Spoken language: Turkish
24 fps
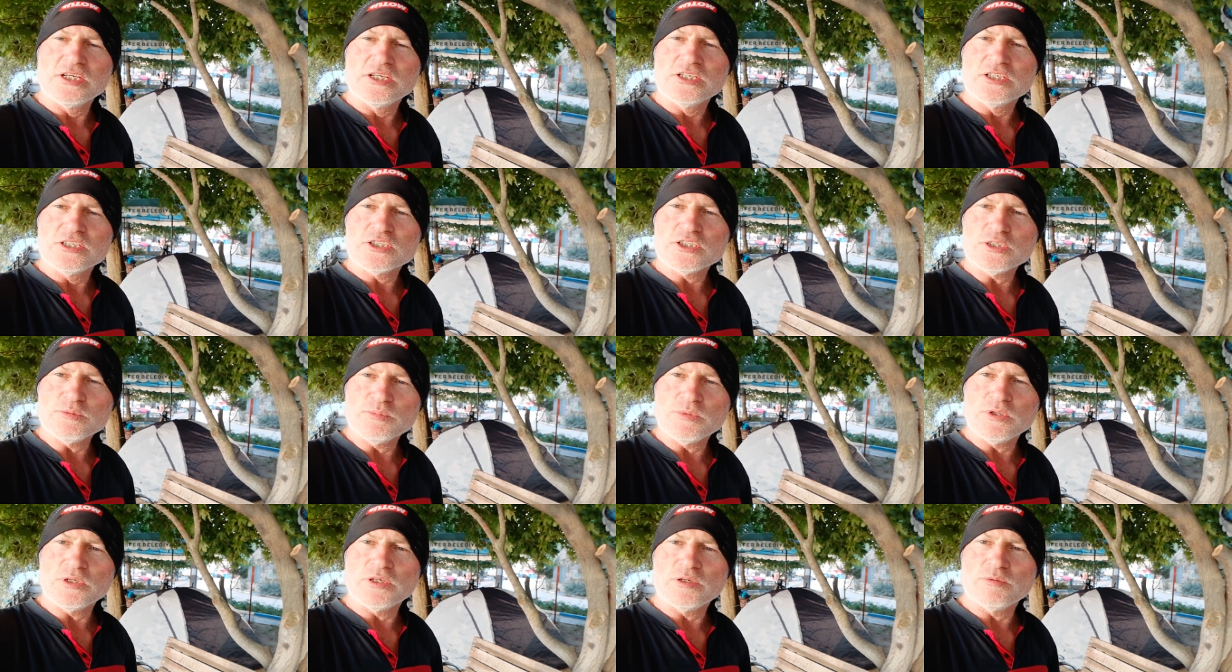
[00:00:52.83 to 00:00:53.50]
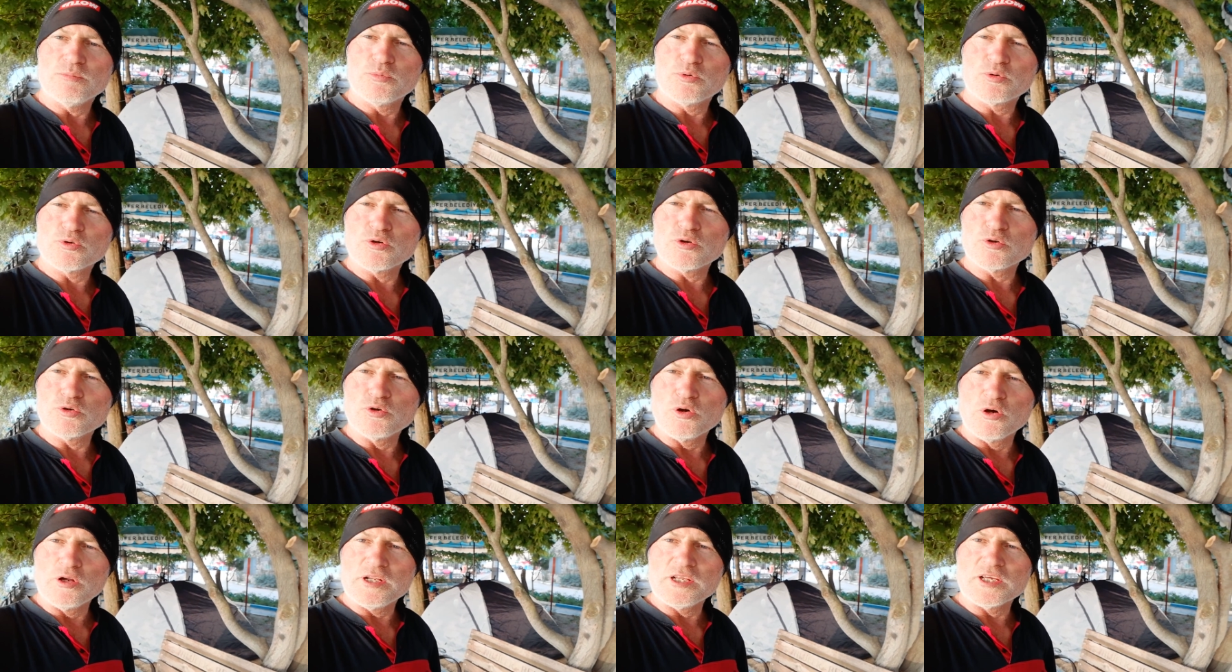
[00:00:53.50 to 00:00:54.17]
Şimdi bugün
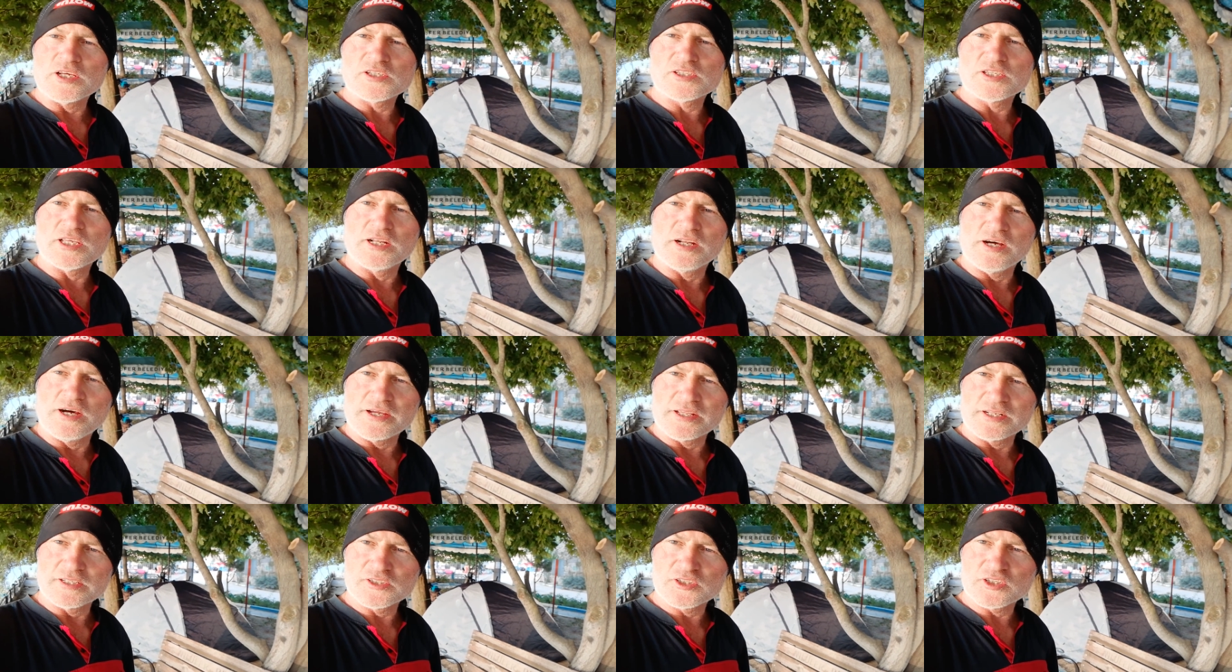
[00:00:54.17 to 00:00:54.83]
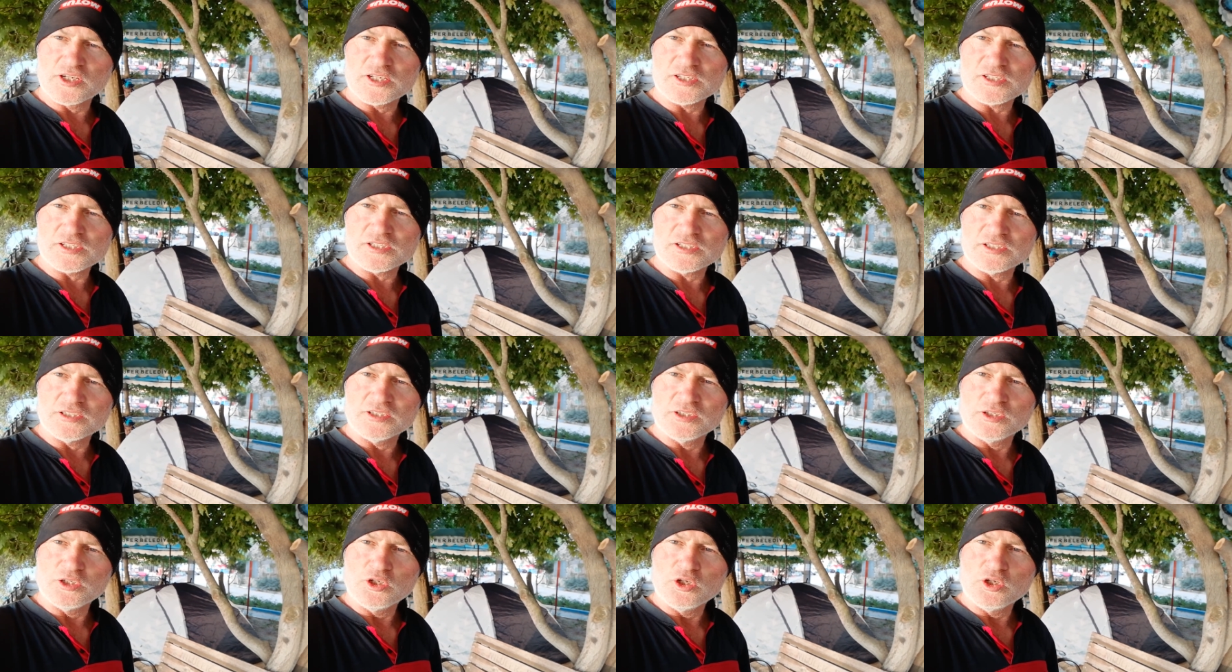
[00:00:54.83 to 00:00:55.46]
göl Gölyaz'dan ayrılacağız.